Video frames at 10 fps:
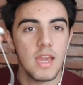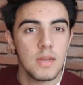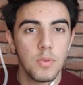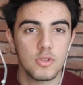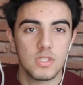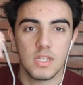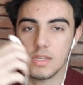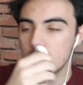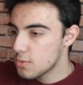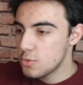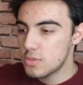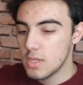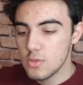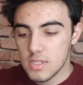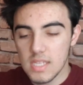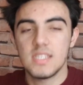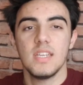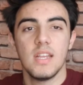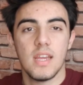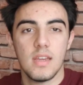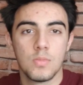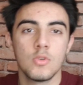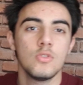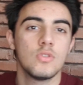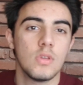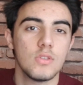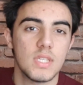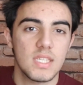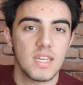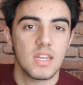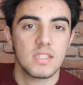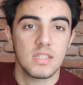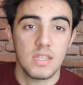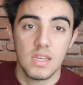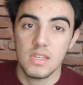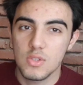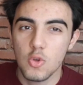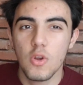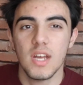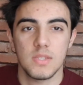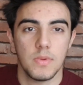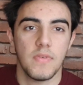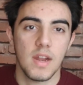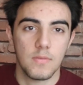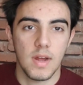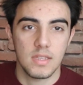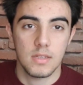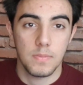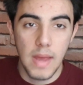AirPods'ların %100 sesiyle bunun %100 sesi arasında çok az bir fark vardır.